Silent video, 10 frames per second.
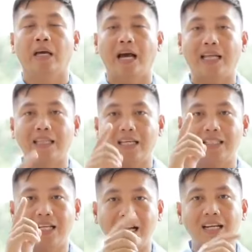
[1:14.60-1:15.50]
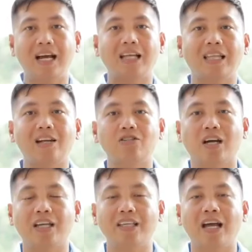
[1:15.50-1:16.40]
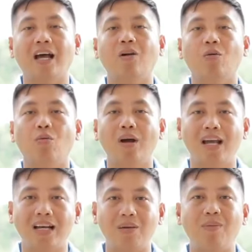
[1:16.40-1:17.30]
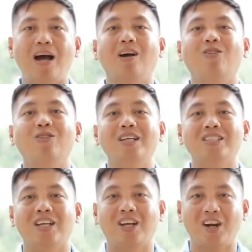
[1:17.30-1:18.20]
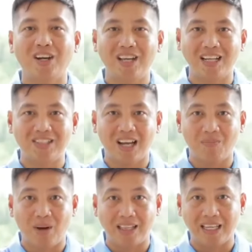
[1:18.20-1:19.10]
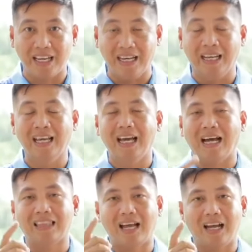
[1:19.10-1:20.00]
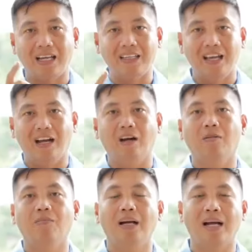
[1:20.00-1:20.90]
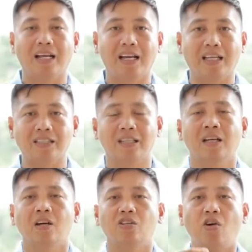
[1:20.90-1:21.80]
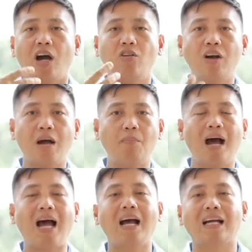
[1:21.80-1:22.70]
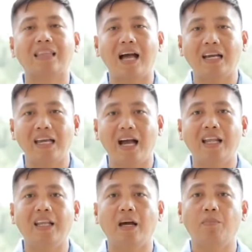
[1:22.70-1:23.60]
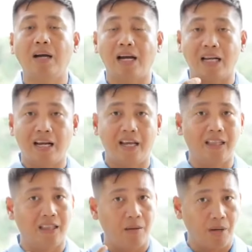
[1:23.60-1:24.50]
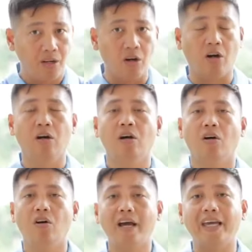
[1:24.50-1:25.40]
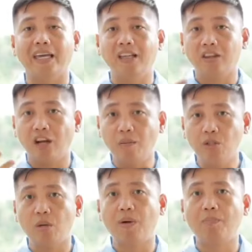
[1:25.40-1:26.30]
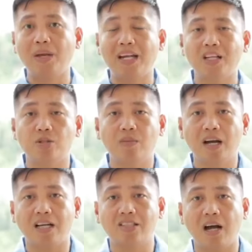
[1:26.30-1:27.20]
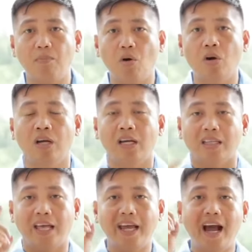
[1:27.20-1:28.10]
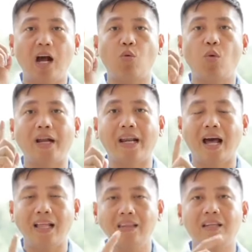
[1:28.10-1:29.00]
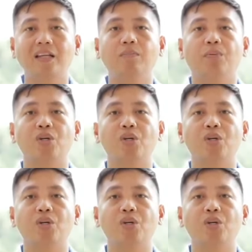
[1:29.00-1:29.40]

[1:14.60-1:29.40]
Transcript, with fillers: At isa lang ang nakatalo sa kanya, walang iba kundi si Colonel John Madigan at ang kanyang mga clarets. So ano nga ba ang katangian ng mga claret na manok? Okay, in terms of appearance mga kasabong, they are 100%